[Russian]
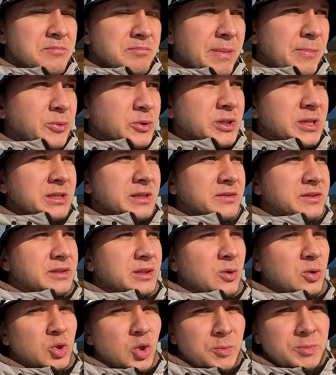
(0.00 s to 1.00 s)
По пути это
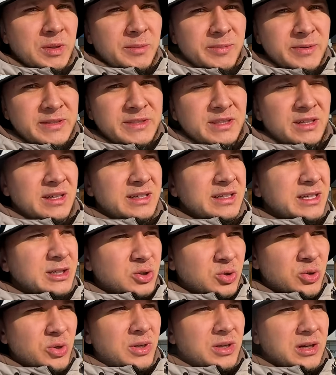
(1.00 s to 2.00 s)
всегда удобно, быстро,
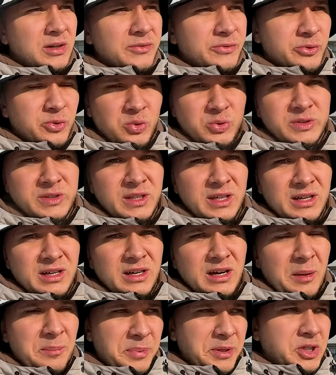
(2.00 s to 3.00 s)
недорого,
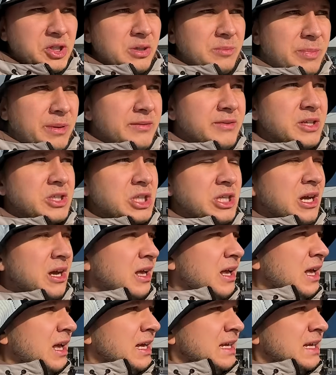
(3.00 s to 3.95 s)
вкусно, обычно, привычно.